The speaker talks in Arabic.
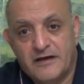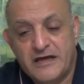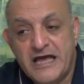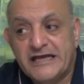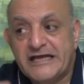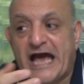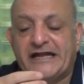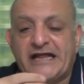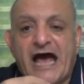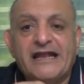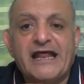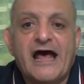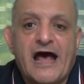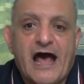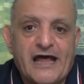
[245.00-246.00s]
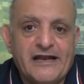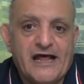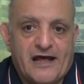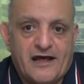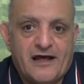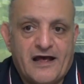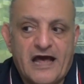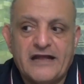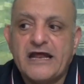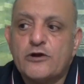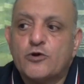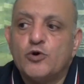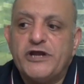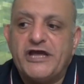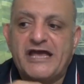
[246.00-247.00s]
يعني انا انا انا
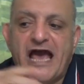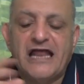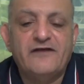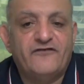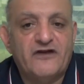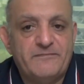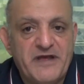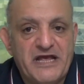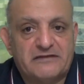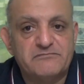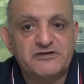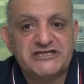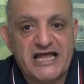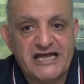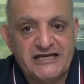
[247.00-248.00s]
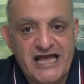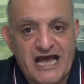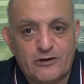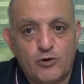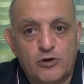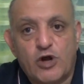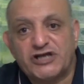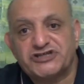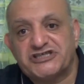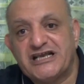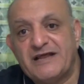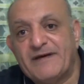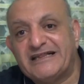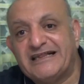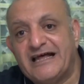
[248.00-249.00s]
يكون عيالي في البيت مش لاقين ياكلوا واروح اشتري
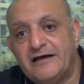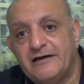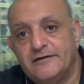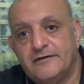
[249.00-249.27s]
بدله